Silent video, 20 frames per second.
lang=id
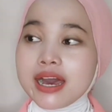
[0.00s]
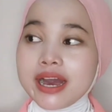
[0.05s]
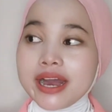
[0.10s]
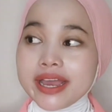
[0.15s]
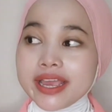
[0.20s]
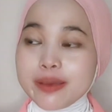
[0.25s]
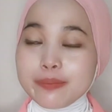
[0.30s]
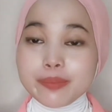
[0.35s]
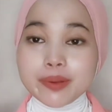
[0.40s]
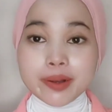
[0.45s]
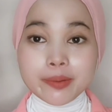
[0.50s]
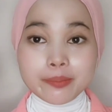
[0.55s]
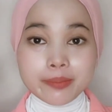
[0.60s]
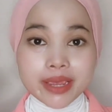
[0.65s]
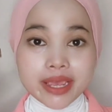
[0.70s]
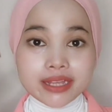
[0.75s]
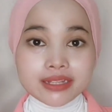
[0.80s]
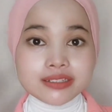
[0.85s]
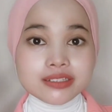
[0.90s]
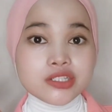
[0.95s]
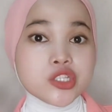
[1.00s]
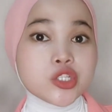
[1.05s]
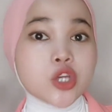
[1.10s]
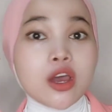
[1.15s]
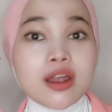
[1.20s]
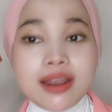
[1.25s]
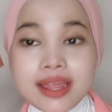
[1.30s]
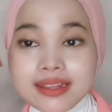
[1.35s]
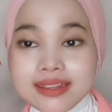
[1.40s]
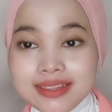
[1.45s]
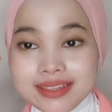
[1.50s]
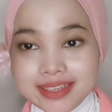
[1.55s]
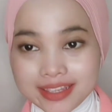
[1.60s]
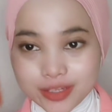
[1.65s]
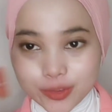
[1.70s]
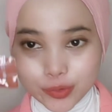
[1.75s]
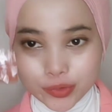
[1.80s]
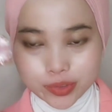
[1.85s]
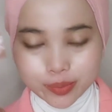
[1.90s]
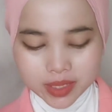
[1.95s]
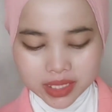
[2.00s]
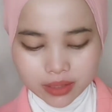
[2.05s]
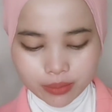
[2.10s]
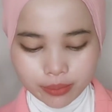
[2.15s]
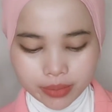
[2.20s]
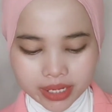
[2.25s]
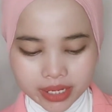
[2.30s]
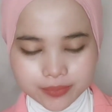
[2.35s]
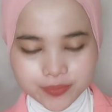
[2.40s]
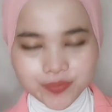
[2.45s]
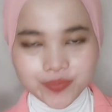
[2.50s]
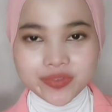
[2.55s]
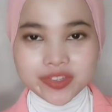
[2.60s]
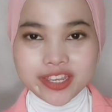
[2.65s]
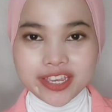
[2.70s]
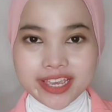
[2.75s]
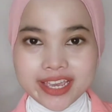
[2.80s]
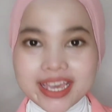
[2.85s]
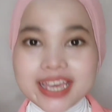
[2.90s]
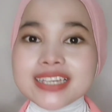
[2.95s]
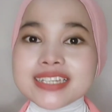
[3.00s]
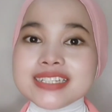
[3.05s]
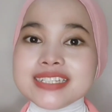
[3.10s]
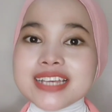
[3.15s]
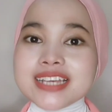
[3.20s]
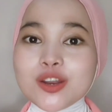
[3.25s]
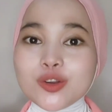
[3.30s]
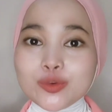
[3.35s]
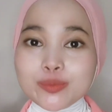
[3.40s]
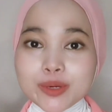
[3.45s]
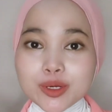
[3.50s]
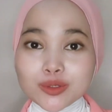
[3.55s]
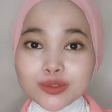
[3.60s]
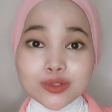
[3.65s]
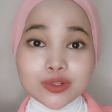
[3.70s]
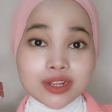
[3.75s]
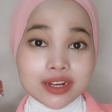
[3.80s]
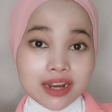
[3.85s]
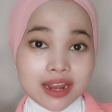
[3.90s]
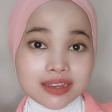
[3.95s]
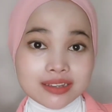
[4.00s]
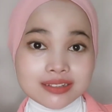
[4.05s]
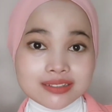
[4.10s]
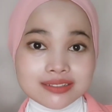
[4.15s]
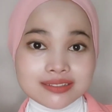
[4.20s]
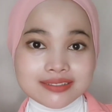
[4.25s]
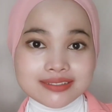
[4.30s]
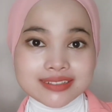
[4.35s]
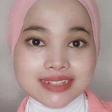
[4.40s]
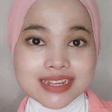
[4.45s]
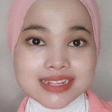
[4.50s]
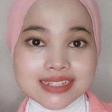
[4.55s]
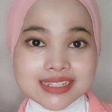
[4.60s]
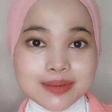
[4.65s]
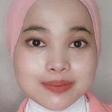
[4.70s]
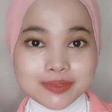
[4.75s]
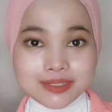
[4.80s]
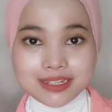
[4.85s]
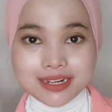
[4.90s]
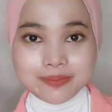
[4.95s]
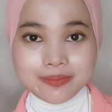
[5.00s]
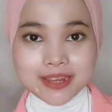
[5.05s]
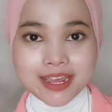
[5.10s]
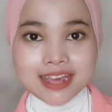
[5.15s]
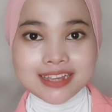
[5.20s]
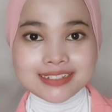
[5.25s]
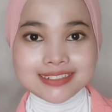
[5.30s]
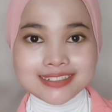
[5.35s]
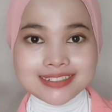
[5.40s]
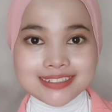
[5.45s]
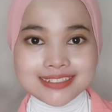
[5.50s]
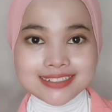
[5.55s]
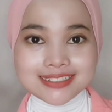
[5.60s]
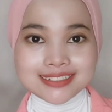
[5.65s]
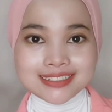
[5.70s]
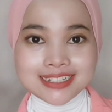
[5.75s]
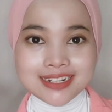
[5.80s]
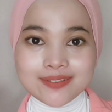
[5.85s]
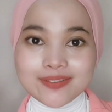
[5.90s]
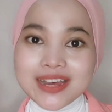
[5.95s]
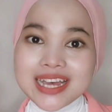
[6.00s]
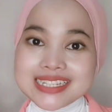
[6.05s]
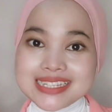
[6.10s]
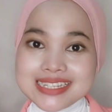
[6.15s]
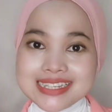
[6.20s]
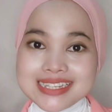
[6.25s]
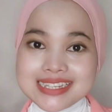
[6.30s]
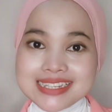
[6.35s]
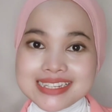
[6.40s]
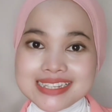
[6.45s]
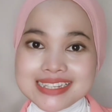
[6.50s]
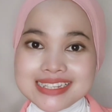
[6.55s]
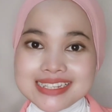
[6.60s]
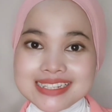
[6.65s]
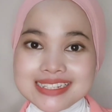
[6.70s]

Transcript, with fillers: kayak permen coklat gitu teman-teman oke jangan lupa untuk like dan subscribe ya terima kasih